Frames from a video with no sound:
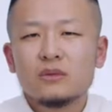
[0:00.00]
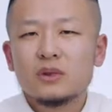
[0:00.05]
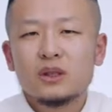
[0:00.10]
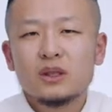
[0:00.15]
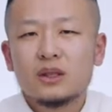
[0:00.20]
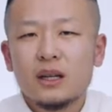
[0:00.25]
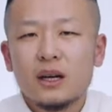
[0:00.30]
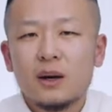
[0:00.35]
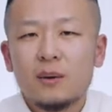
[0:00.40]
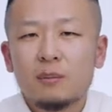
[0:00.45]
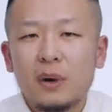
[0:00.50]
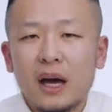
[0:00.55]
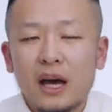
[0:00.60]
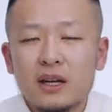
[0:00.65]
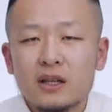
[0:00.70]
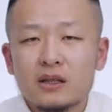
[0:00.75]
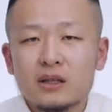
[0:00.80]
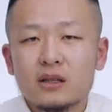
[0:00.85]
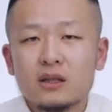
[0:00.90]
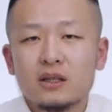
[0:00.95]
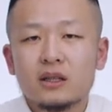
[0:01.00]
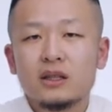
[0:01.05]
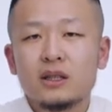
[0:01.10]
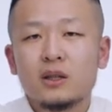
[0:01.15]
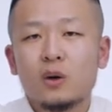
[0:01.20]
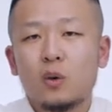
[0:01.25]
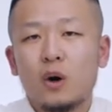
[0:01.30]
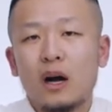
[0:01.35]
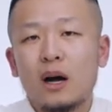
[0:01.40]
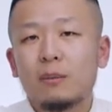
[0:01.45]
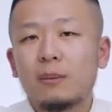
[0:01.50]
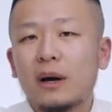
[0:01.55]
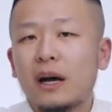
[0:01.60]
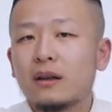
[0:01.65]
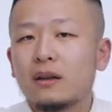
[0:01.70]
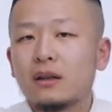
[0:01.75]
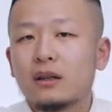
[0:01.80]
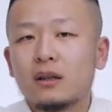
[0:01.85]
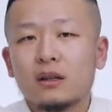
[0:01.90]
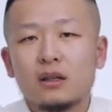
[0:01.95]
你在拍摄一些滑板
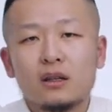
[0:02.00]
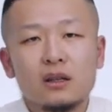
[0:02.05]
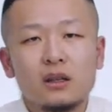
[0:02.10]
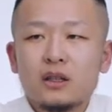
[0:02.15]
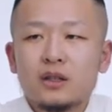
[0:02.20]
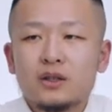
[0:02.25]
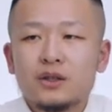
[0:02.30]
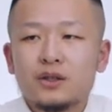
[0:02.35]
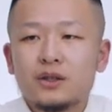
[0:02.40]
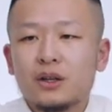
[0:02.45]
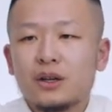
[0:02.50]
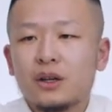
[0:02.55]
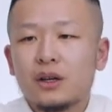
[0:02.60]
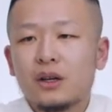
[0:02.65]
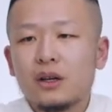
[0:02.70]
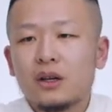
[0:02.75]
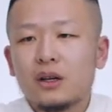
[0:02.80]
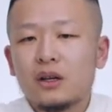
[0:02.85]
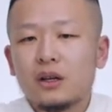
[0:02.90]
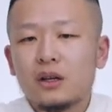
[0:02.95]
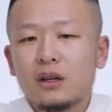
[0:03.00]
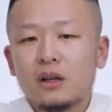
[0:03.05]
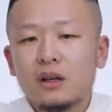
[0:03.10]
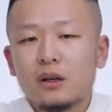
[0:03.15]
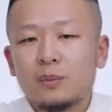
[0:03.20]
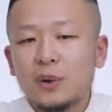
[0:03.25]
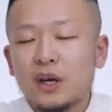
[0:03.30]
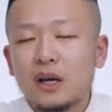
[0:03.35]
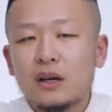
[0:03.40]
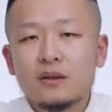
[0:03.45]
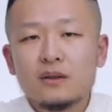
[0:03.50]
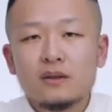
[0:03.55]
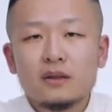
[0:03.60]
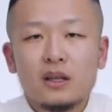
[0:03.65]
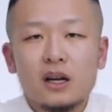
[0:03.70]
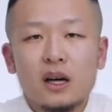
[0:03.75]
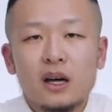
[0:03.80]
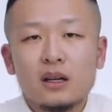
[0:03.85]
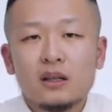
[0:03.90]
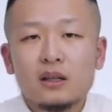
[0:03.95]
的一些呃片子
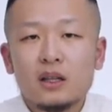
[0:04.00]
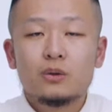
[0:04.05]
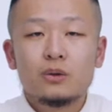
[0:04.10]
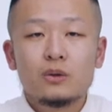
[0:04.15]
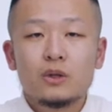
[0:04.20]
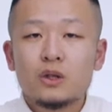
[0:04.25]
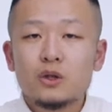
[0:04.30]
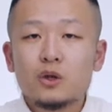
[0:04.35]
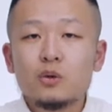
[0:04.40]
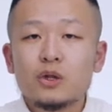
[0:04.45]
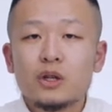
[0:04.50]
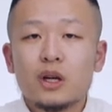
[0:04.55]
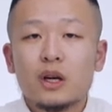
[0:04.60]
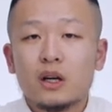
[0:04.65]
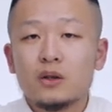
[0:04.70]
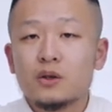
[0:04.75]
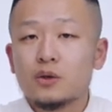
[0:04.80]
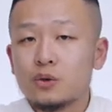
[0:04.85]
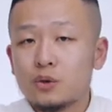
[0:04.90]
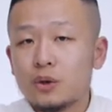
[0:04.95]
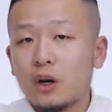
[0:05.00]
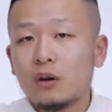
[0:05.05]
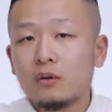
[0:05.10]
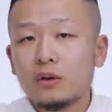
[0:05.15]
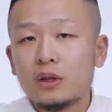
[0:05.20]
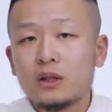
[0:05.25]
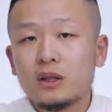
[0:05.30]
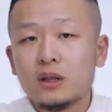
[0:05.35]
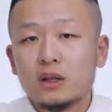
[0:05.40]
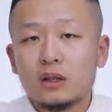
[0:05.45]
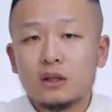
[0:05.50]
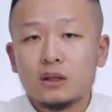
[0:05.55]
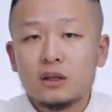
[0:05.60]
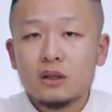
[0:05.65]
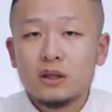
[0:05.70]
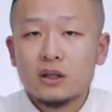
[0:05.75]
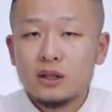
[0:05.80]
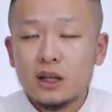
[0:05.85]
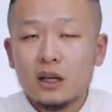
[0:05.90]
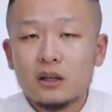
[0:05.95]
啊，你就是很需要你的
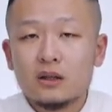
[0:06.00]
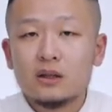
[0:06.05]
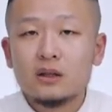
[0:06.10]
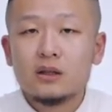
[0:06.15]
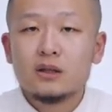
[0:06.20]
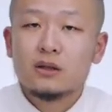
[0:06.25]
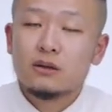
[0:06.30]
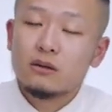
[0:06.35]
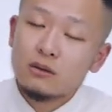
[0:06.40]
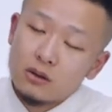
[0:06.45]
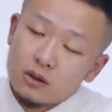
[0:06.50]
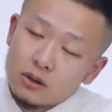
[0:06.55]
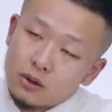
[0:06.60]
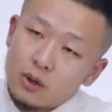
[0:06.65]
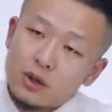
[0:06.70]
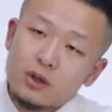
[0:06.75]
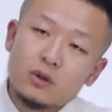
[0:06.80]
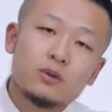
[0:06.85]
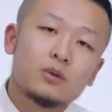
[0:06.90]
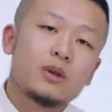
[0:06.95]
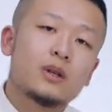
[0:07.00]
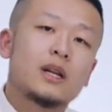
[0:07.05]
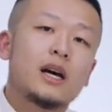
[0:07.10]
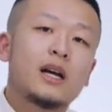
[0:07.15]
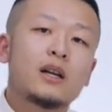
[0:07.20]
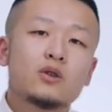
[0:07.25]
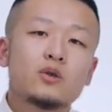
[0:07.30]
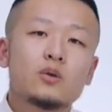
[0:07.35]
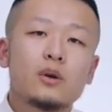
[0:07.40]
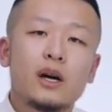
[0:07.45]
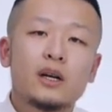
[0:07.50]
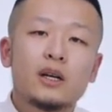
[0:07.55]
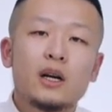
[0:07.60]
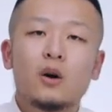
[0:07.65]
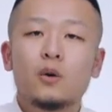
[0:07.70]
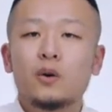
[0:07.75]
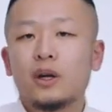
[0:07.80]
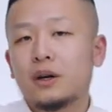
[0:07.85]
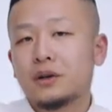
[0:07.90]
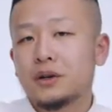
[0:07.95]
相机是随手就能拿得出来，然
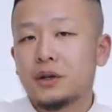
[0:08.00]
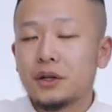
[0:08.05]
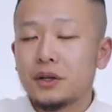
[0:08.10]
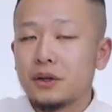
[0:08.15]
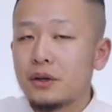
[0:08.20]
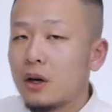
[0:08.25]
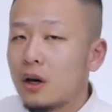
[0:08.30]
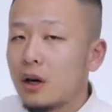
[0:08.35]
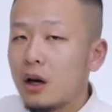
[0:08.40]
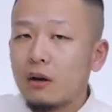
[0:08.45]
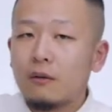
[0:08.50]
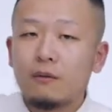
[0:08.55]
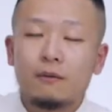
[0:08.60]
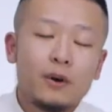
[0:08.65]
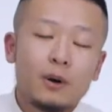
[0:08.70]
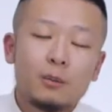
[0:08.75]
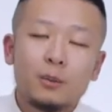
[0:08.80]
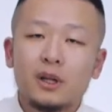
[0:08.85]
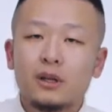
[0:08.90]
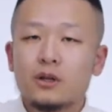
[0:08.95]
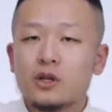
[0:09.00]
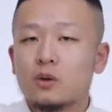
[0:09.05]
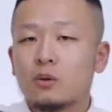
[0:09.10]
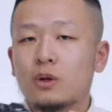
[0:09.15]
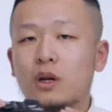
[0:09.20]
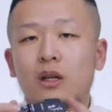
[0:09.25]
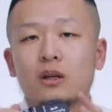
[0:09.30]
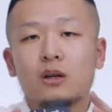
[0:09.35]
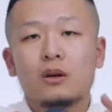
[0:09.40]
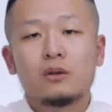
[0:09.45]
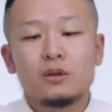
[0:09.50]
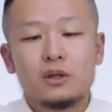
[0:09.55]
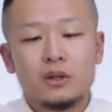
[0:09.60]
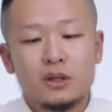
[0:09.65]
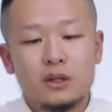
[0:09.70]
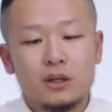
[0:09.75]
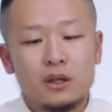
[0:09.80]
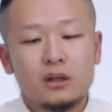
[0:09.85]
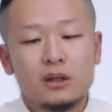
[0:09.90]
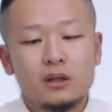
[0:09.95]
后也可以很方便的收纳到你
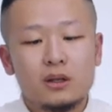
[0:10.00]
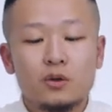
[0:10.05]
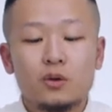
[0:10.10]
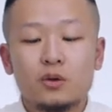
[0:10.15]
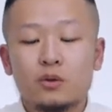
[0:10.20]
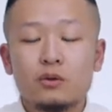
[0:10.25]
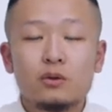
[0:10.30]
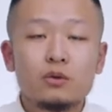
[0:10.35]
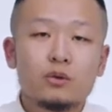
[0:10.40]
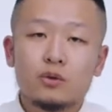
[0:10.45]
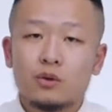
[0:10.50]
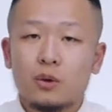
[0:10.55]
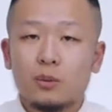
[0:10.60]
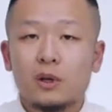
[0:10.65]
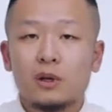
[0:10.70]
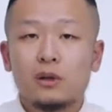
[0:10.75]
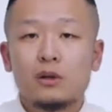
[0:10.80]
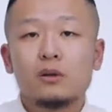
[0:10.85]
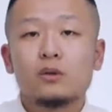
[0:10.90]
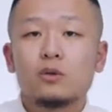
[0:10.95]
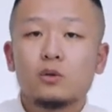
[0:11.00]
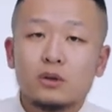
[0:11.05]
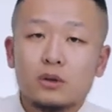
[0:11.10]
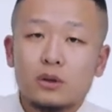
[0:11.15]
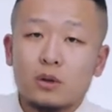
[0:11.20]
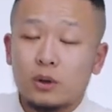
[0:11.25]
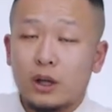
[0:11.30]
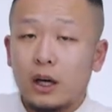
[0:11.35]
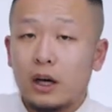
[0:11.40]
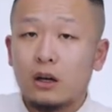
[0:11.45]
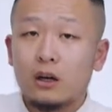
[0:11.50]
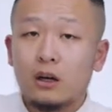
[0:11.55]
身上，可能就就随便一个裤子口袋。